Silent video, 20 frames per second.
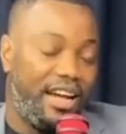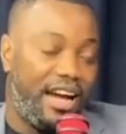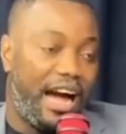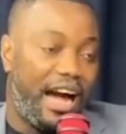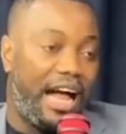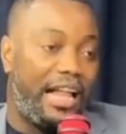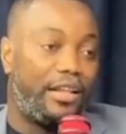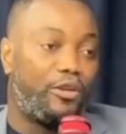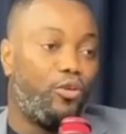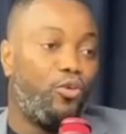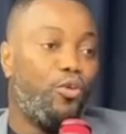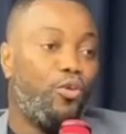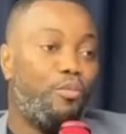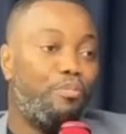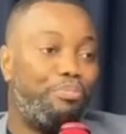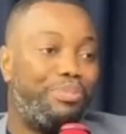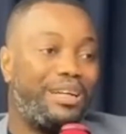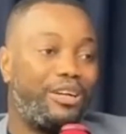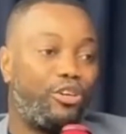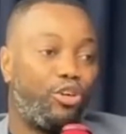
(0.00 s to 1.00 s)
algum
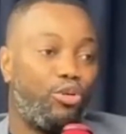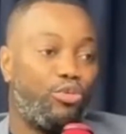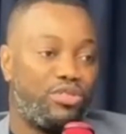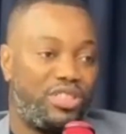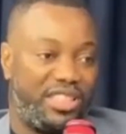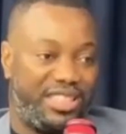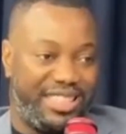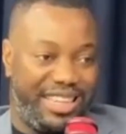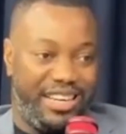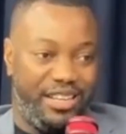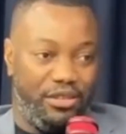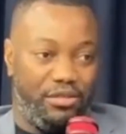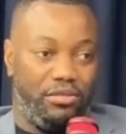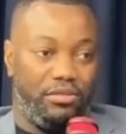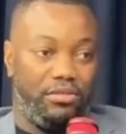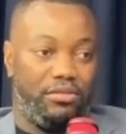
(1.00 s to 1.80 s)
preconceito. preconceito.